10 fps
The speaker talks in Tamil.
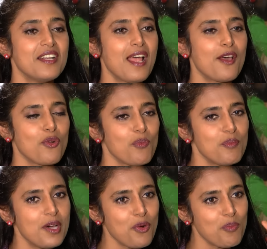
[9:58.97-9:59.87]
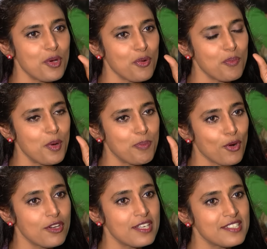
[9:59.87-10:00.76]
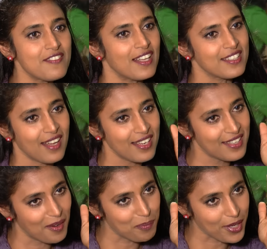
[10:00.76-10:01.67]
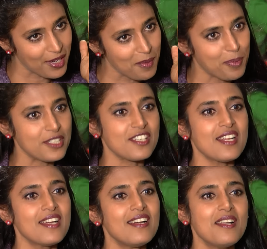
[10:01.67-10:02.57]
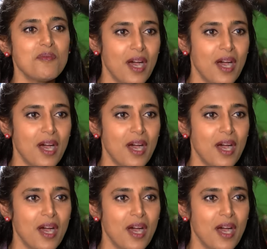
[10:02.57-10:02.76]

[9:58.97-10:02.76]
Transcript: நான் ரொம்ப ரொம்ப ரொம்ப ப்ரொக்ரெசிவ் அதனால் நான் பல பிரச்சனைகளில்